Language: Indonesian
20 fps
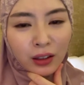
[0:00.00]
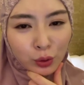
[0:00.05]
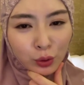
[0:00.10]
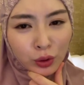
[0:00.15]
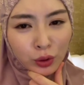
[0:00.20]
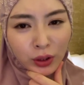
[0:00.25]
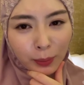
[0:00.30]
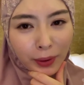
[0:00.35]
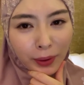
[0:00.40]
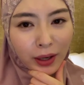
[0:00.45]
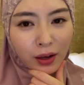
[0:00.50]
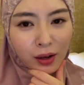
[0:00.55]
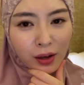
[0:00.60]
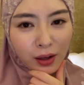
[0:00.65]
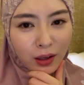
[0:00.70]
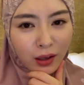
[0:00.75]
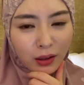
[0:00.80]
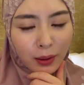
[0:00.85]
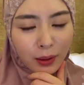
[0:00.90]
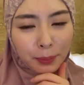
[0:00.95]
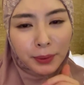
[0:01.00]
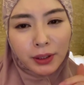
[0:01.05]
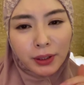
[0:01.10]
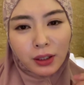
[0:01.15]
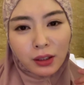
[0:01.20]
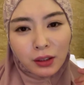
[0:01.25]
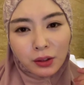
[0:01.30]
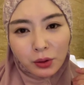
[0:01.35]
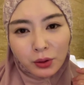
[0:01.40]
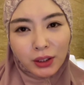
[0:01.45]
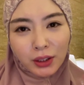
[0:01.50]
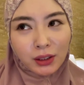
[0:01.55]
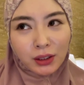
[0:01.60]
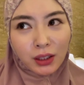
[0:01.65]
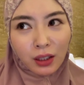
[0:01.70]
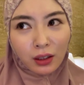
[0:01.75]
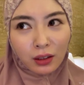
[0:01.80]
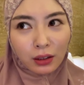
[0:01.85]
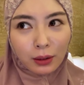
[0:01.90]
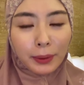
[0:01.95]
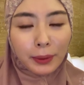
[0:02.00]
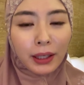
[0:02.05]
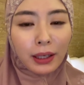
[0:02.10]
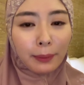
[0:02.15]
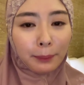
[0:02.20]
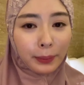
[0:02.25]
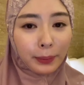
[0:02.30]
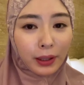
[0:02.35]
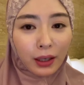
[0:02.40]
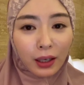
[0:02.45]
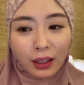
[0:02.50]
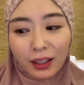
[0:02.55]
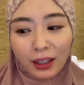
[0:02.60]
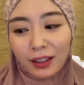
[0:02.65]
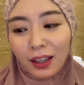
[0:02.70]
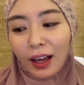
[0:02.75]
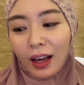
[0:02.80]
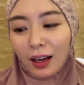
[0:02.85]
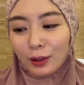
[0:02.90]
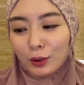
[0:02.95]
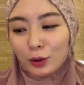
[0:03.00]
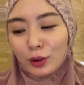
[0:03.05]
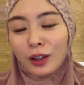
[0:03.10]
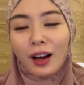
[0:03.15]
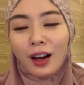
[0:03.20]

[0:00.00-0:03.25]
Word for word: ya susah banget tapi di Indonesia lebih gampang karena